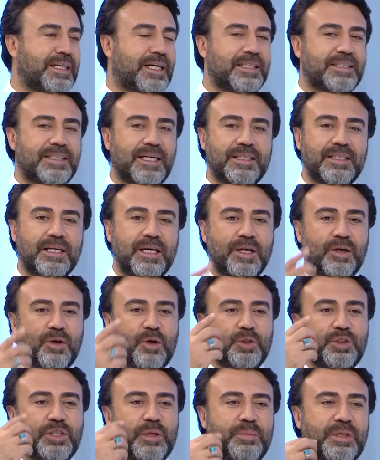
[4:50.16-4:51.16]
zaten. Evet.
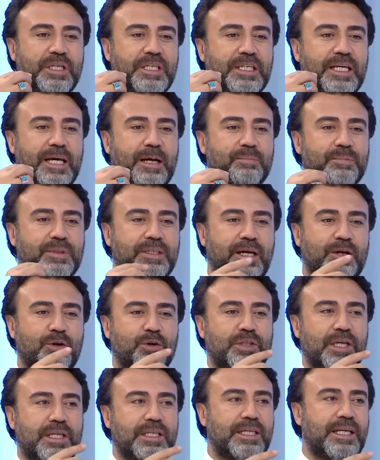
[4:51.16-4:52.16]
Önce birini yaptılar,
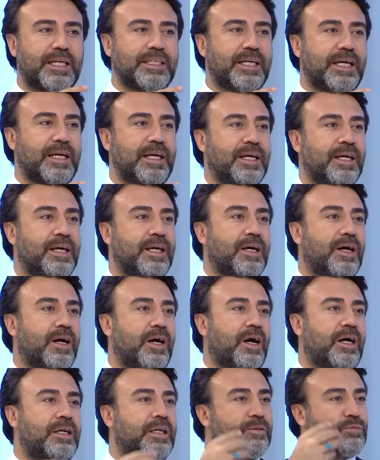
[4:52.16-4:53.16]
ötekine de
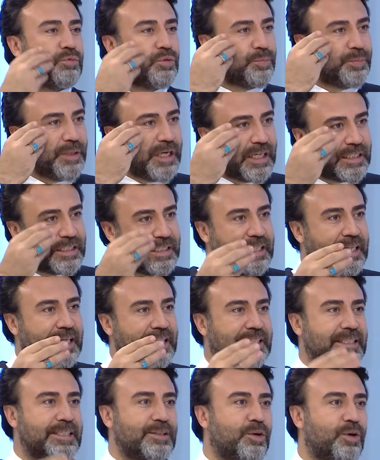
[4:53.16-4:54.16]
Anne dur biraz
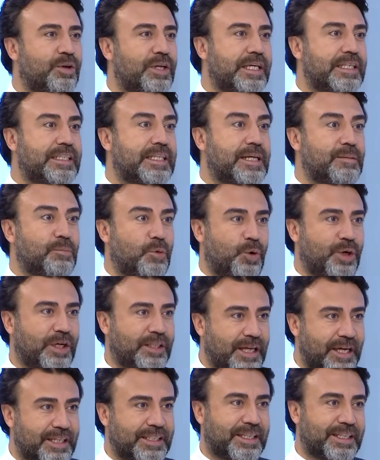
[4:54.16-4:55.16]
iyileşsin de öyle gidelim. O
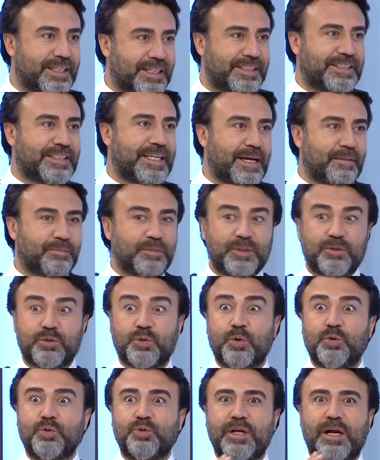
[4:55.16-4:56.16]
kadar e, şey yaptı ki
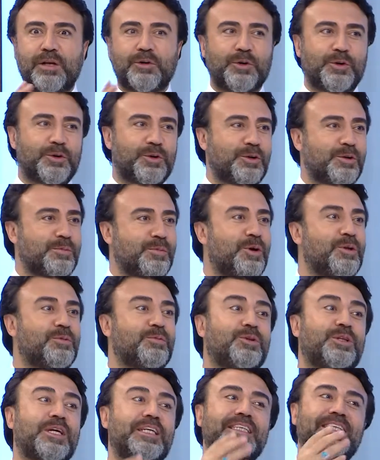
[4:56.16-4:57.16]
çok güzel görüyorum
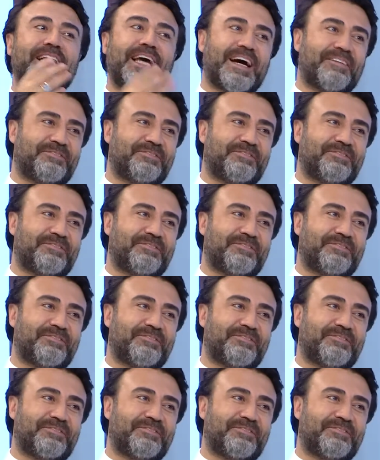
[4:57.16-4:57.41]
oğlum ötekini de